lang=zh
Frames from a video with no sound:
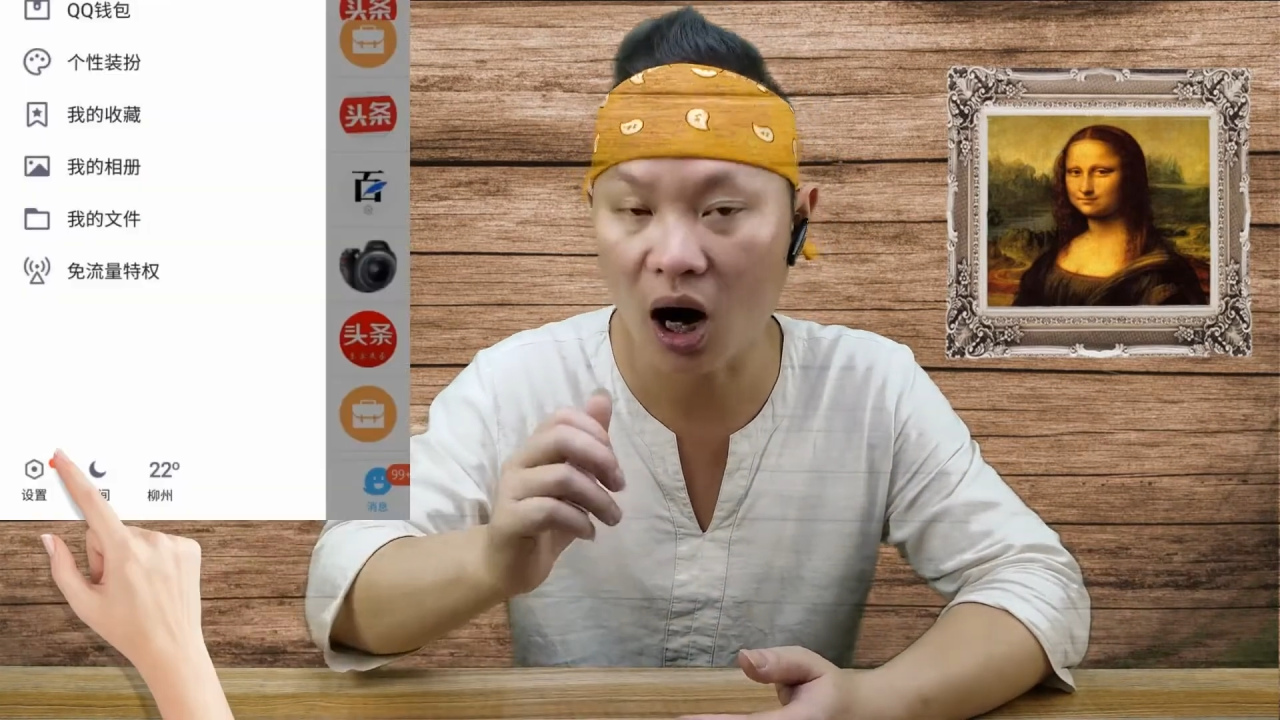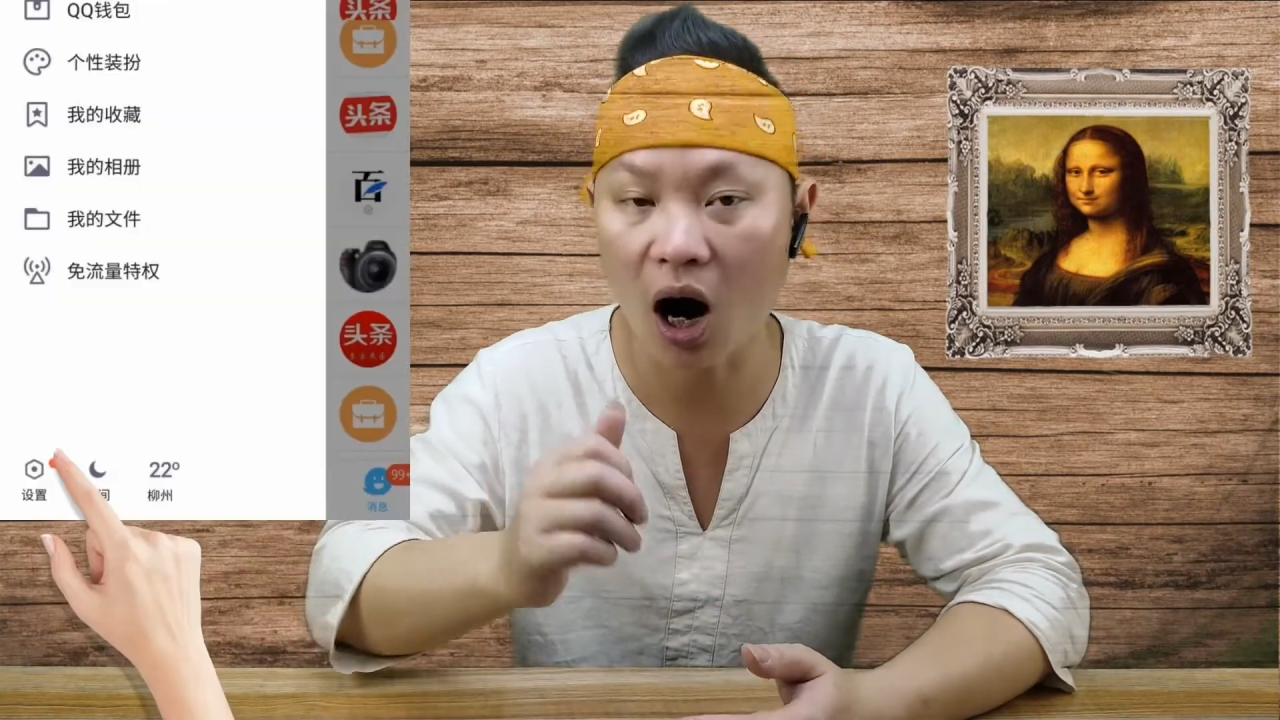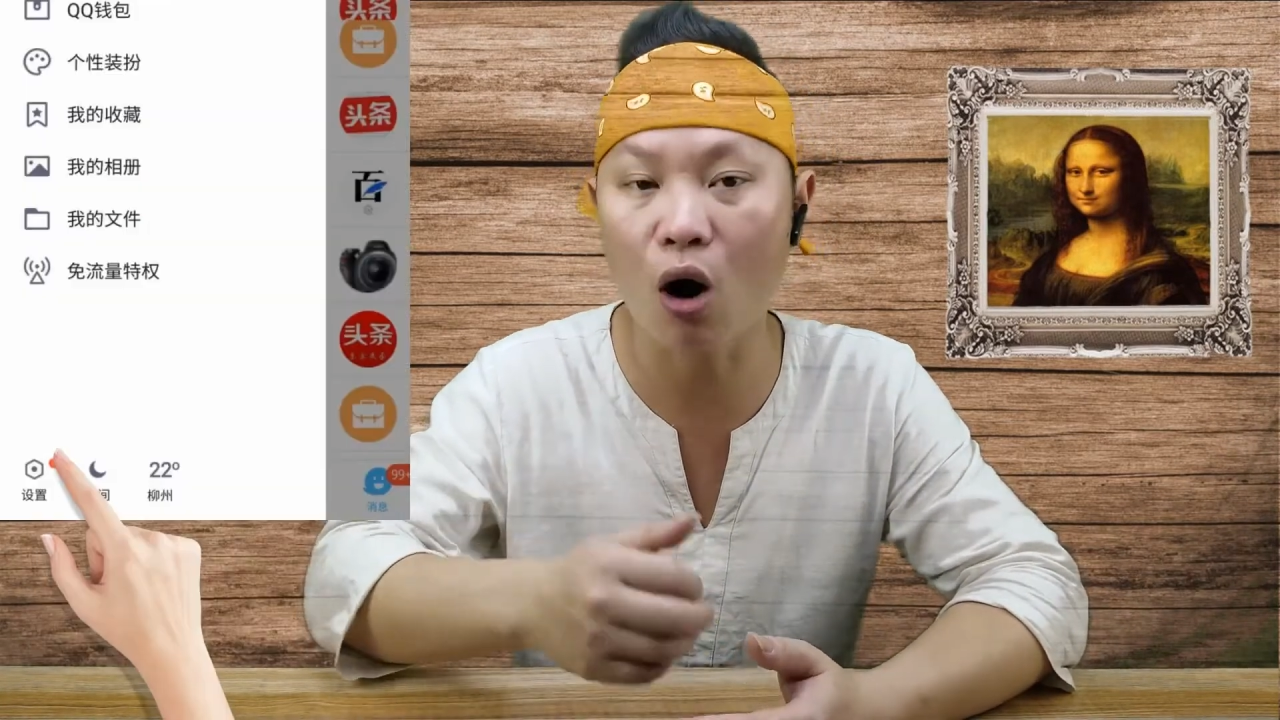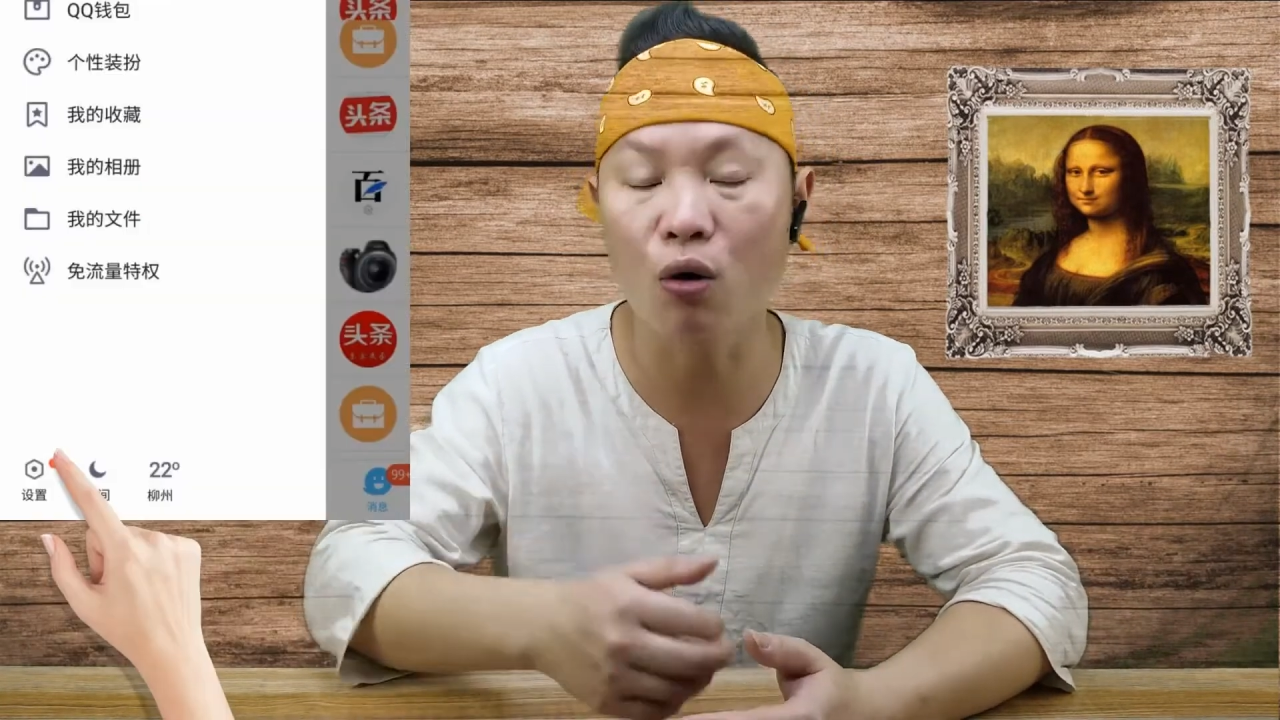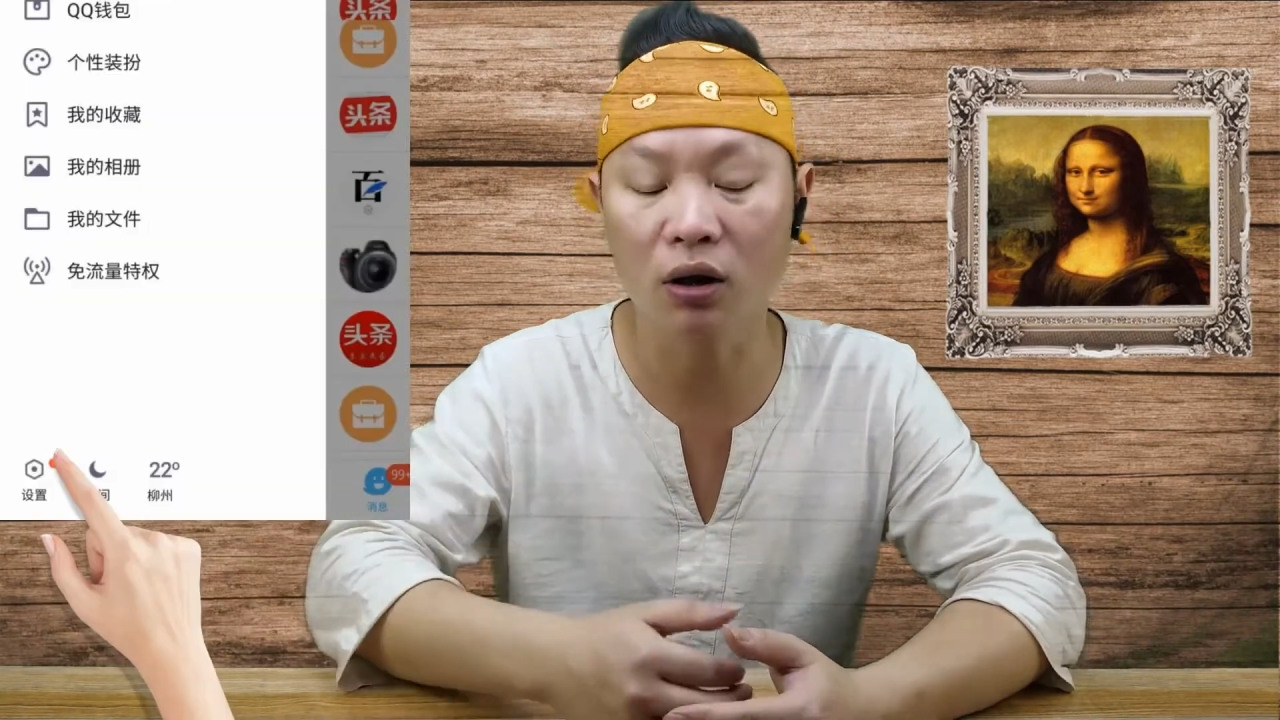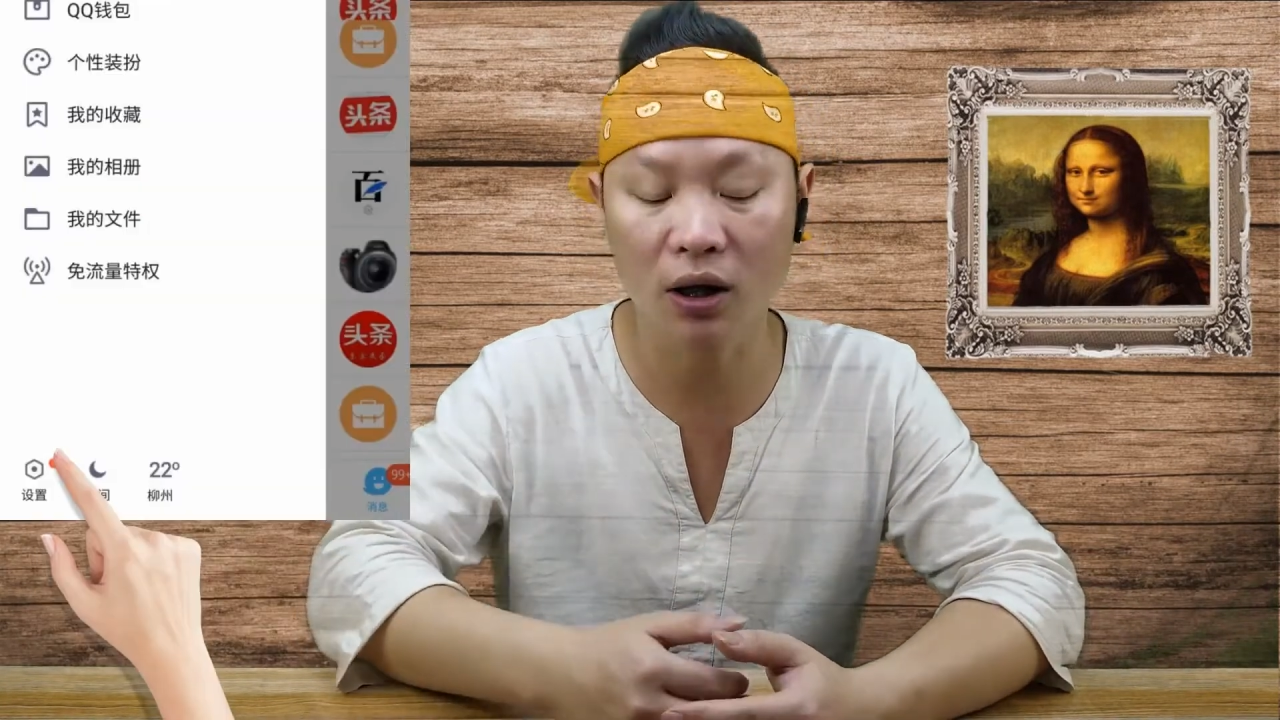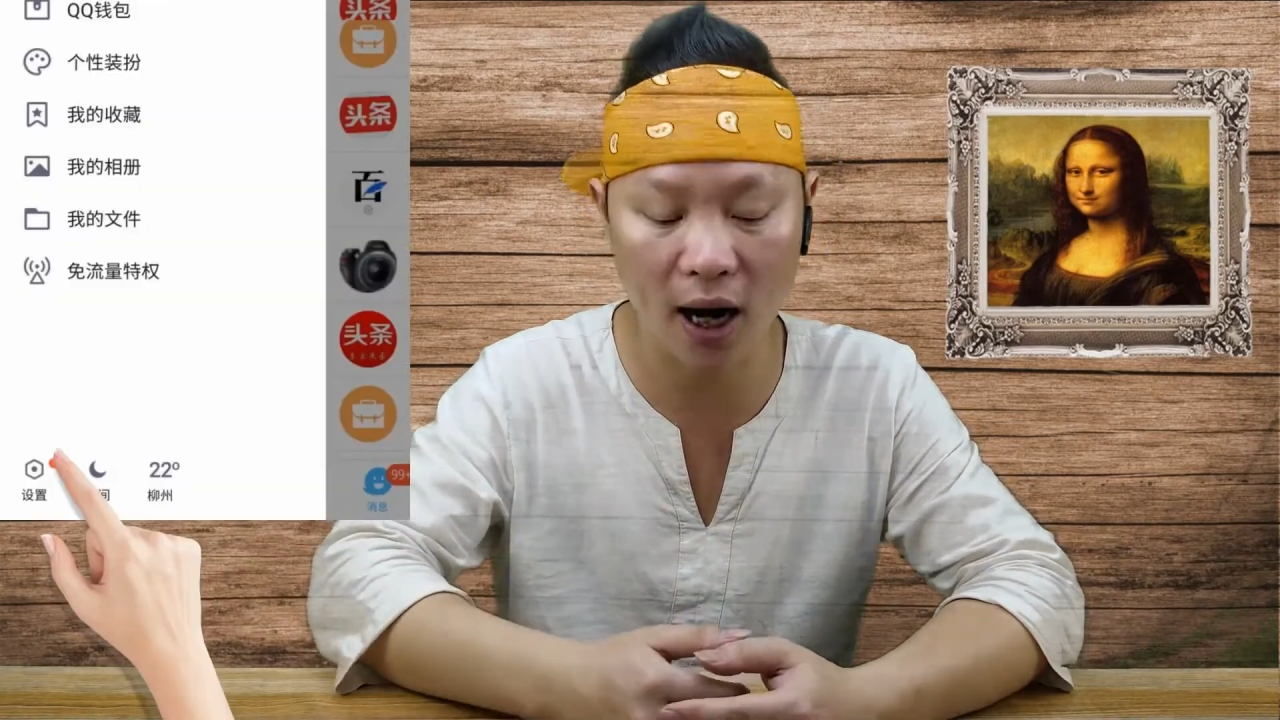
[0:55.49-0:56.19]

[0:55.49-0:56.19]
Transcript: 好，